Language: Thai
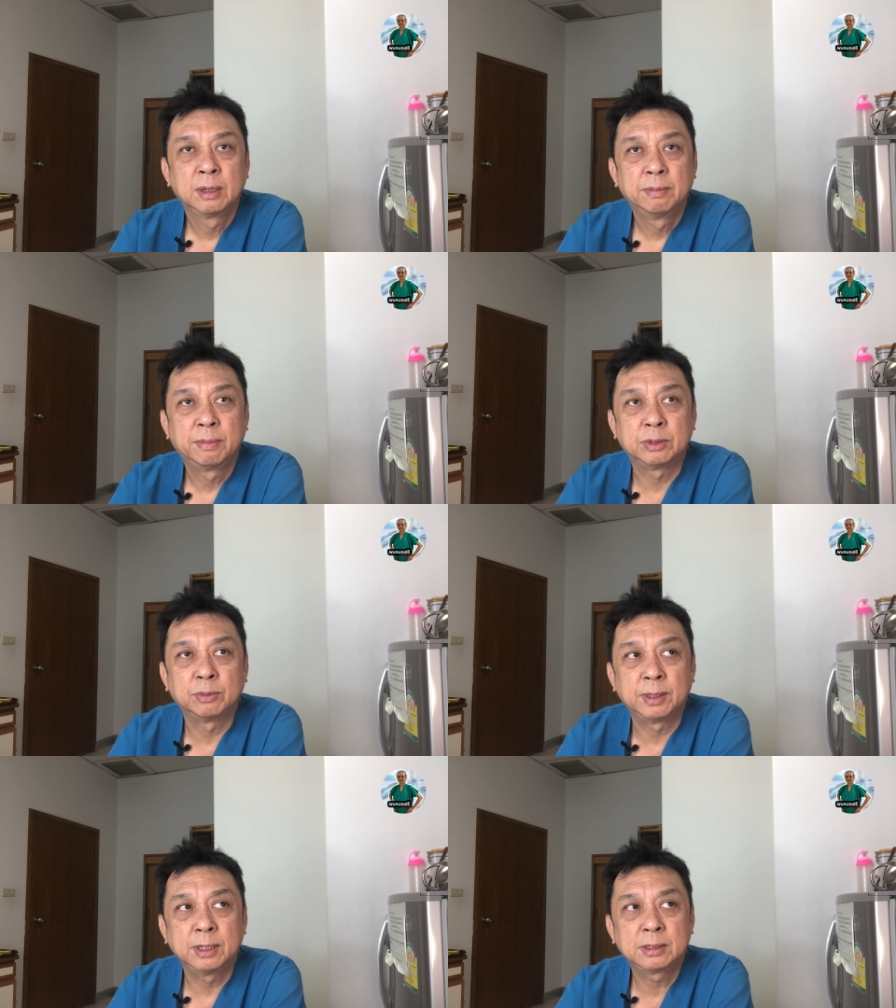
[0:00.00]
ปัจจุ
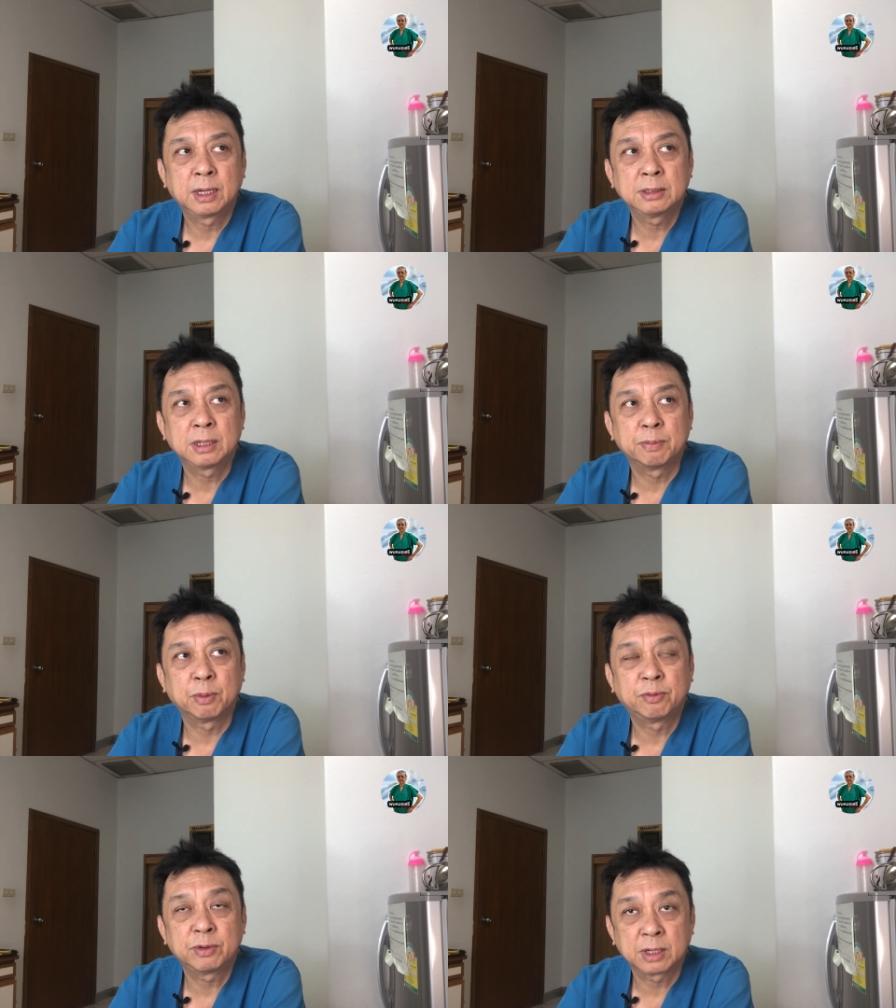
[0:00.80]
บันนี้ใช้ไซโป
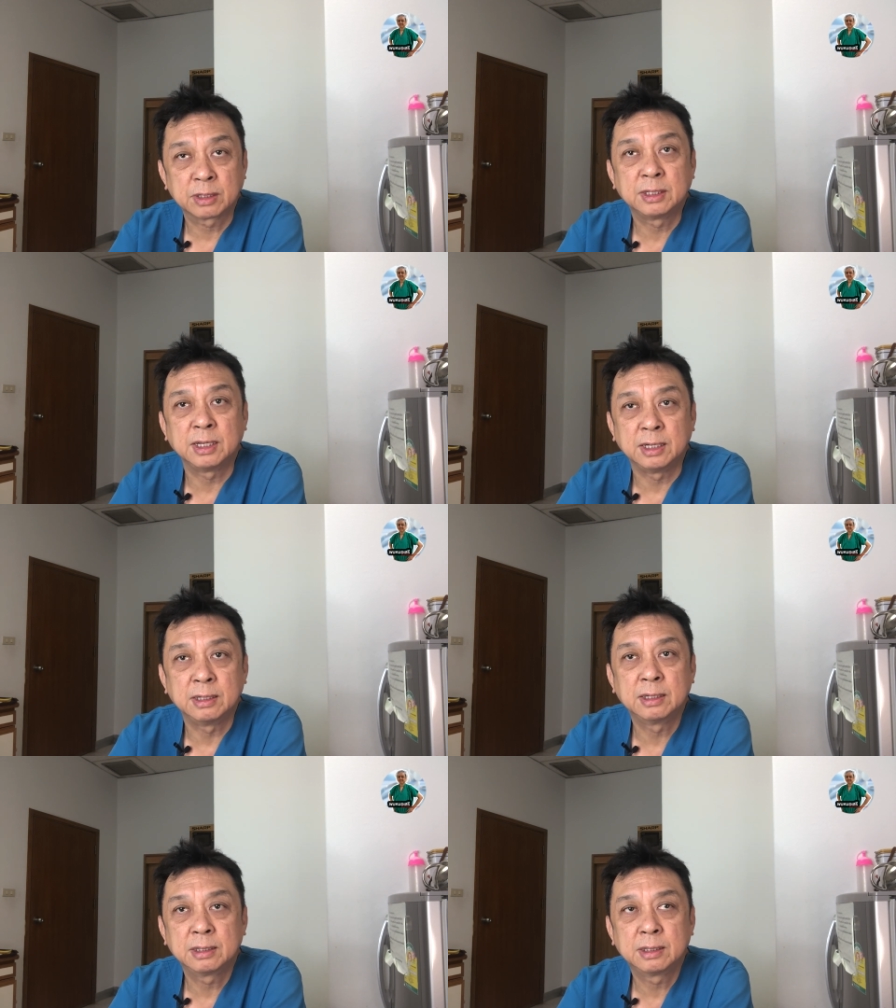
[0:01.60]
ฟอกซาซีน
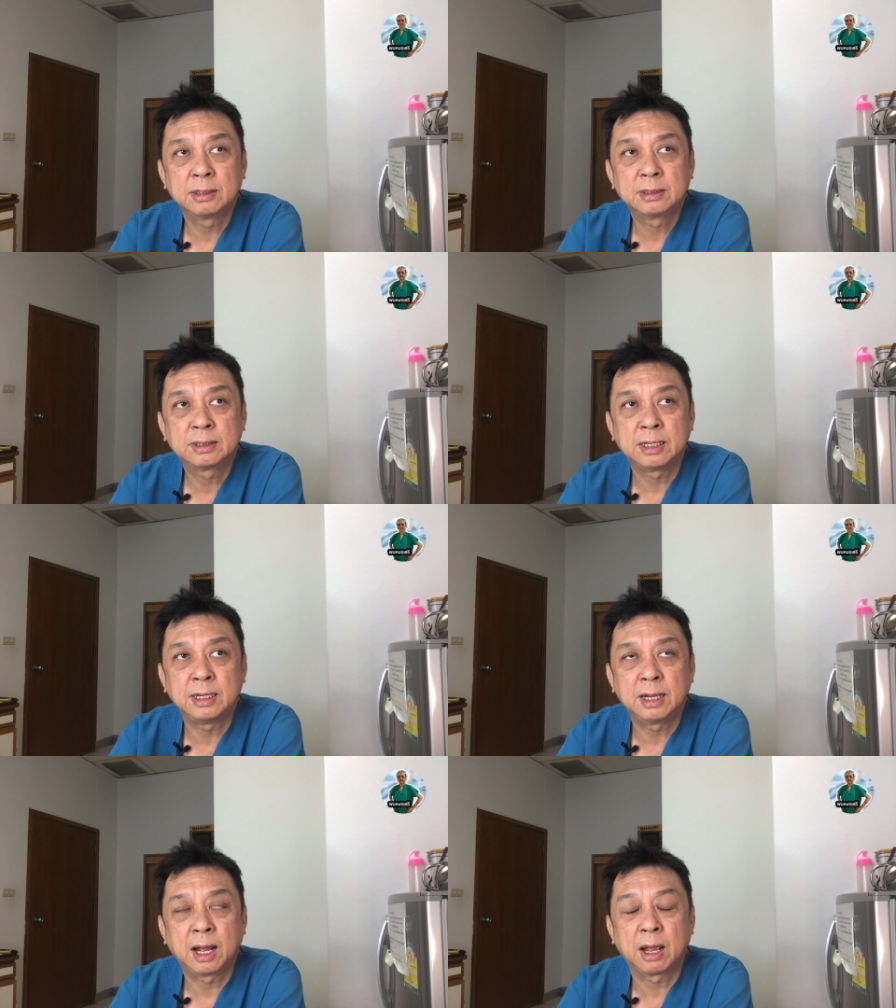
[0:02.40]
นะ C
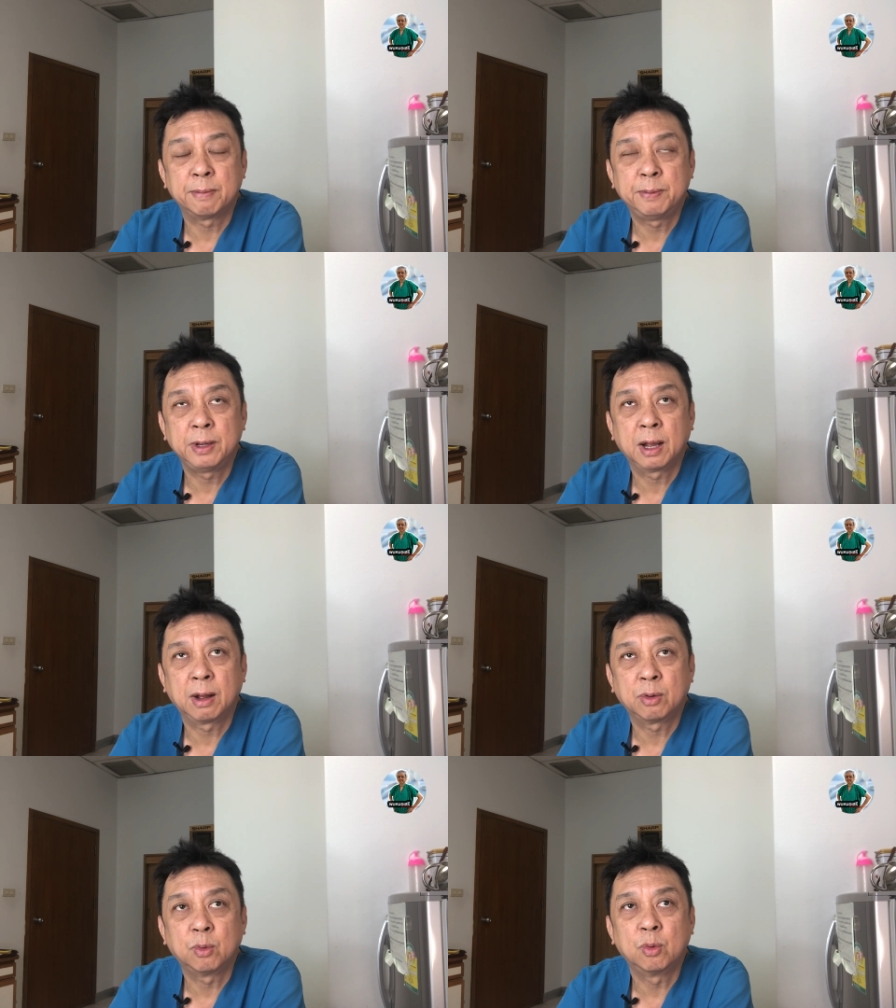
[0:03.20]
I P R
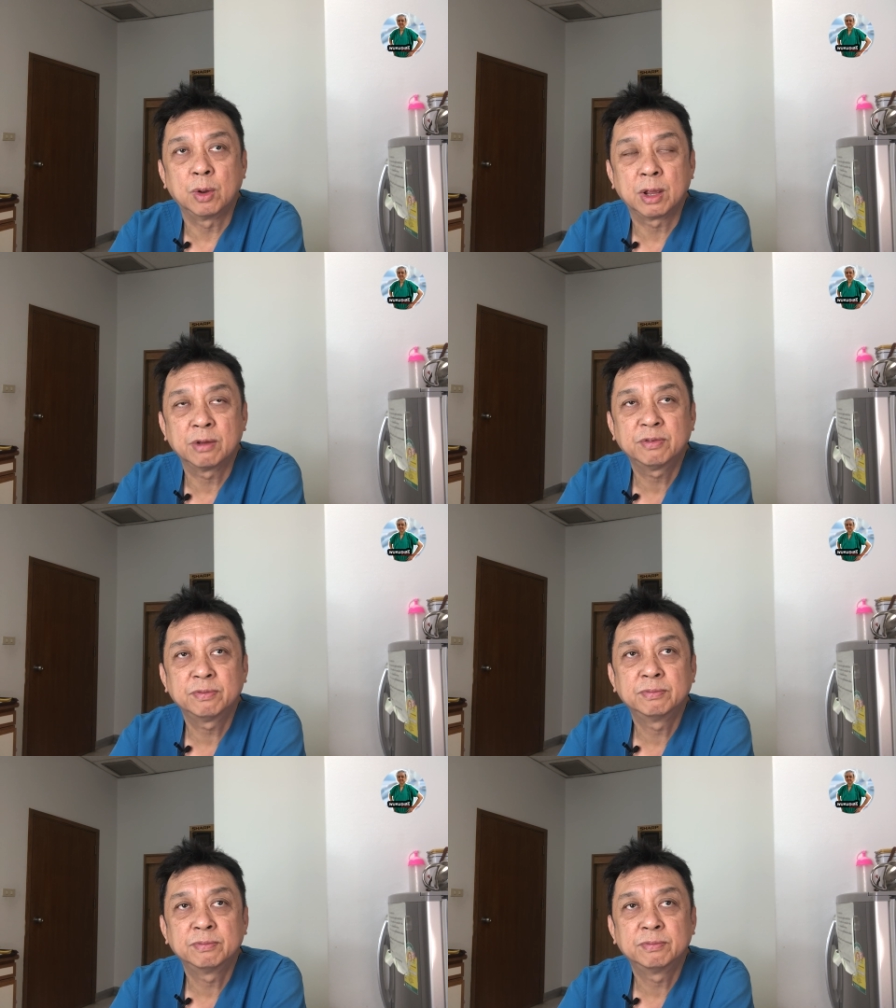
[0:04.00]
O F